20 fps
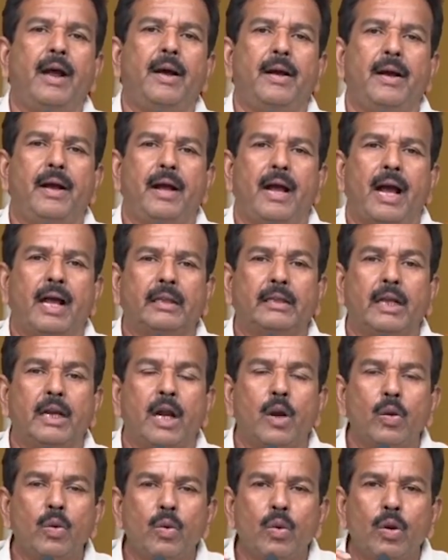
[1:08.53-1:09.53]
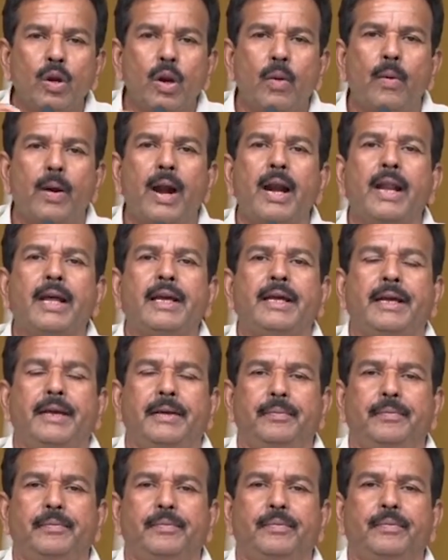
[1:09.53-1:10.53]
ఇక అతను అనుకున్న
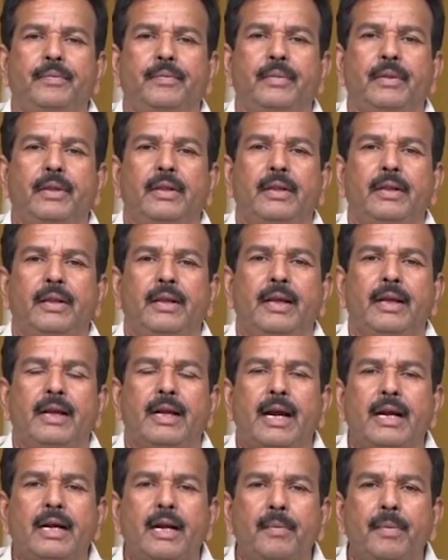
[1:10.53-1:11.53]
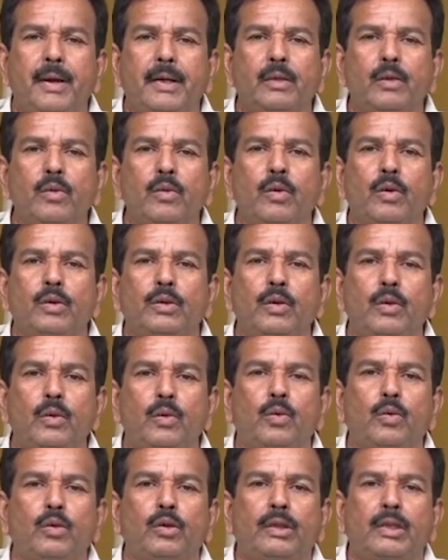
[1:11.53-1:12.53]
వాళ్ళకి కట్టబెడతం
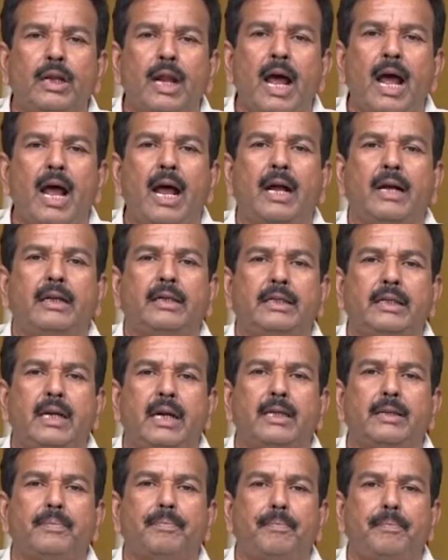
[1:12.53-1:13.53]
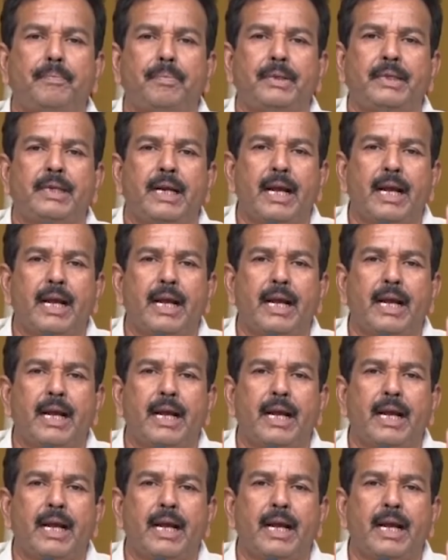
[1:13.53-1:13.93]
కోసం రుద్రాక్ష